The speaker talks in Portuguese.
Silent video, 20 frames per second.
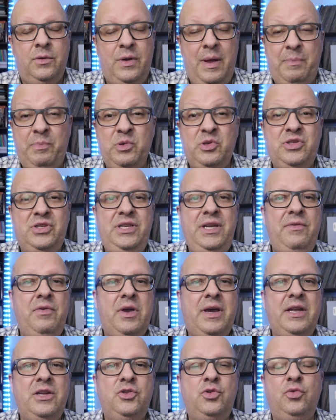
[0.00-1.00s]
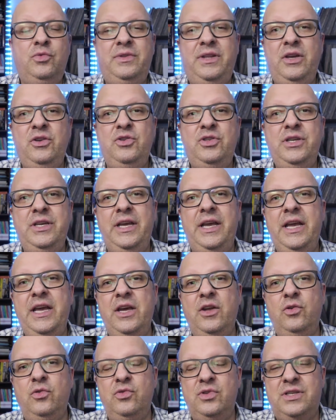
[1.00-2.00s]
Não é possível que eles não tenham
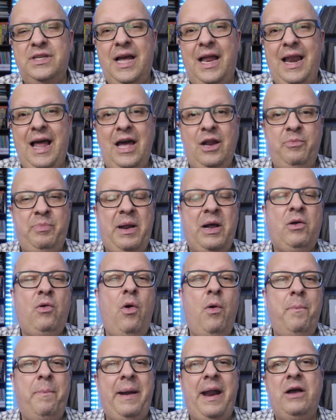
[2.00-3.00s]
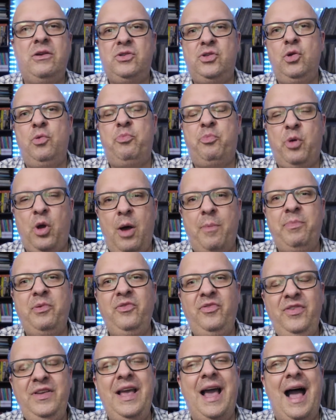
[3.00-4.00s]
dinheiro no salário para comprar o seu
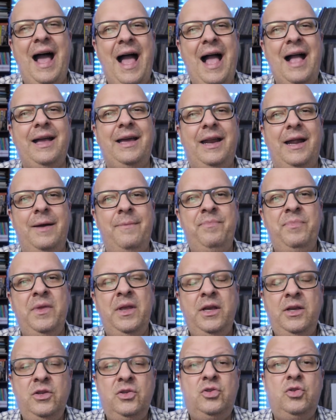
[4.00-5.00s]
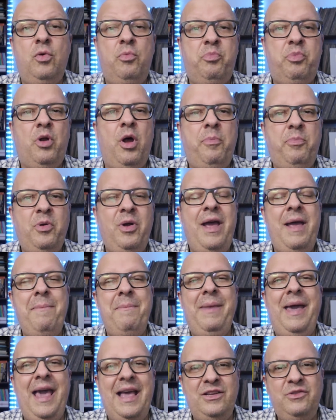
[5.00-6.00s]
próprio Viagra e o seu próprio
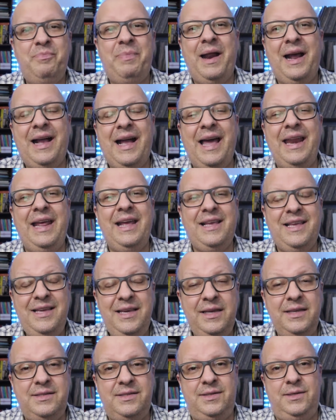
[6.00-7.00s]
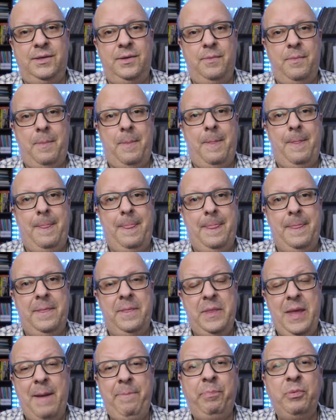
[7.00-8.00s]
remédio para carequice.
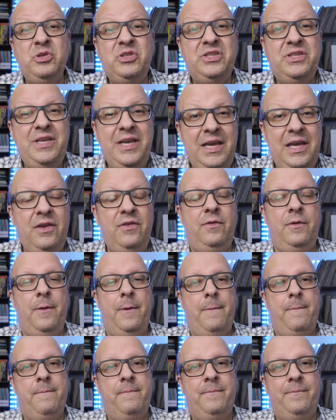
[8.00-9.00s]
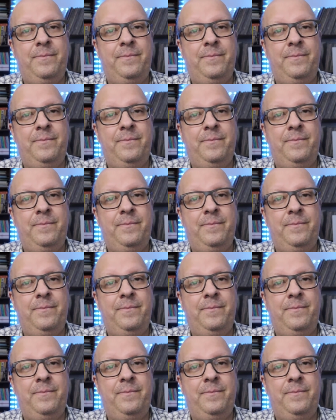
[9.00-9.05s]
Não é possível.